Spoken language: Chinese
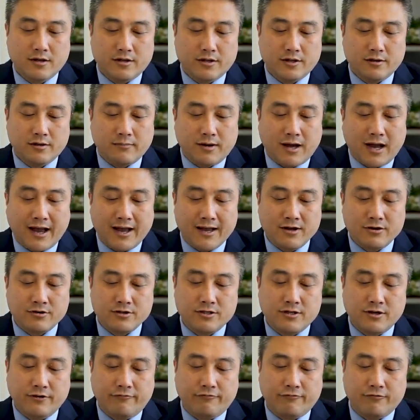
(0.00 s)
那么还有一
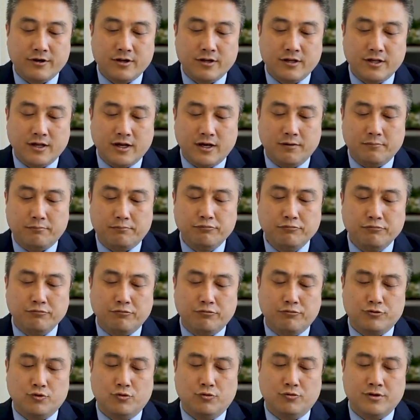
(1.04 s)
些福利呢
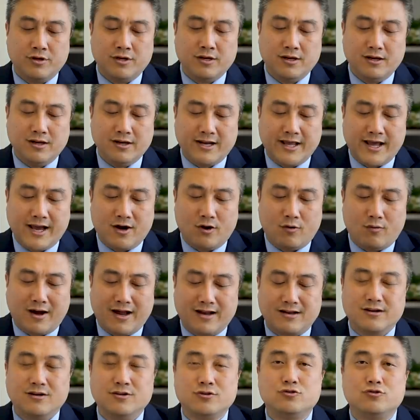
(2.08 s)
不容易量化
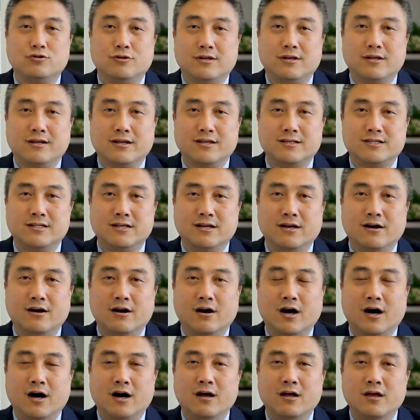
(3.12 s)
成具体的金
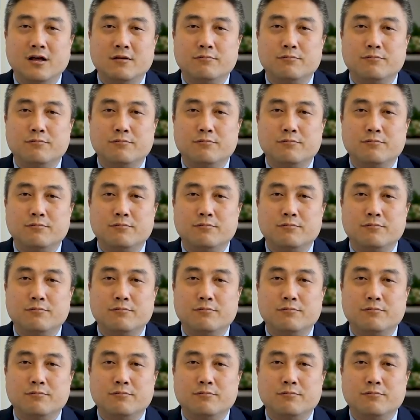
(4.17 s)
额，